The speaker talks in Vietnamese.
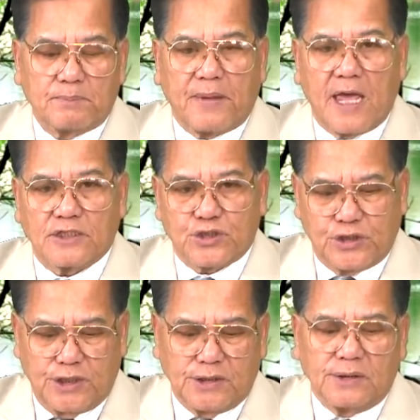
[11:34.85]

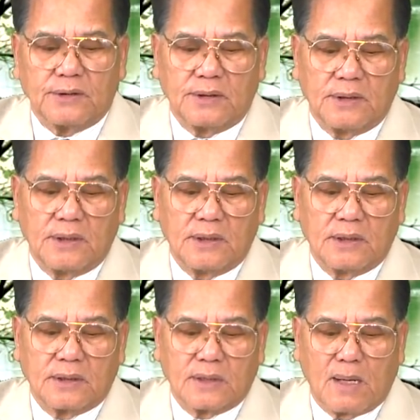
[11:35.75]
Pershing,
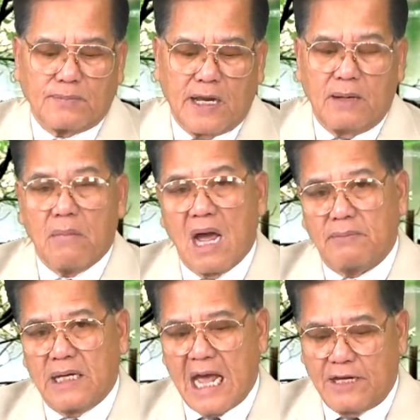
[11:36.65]
năm nay
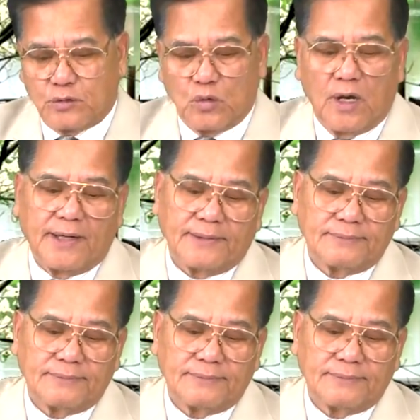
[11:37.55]
32 tuổi,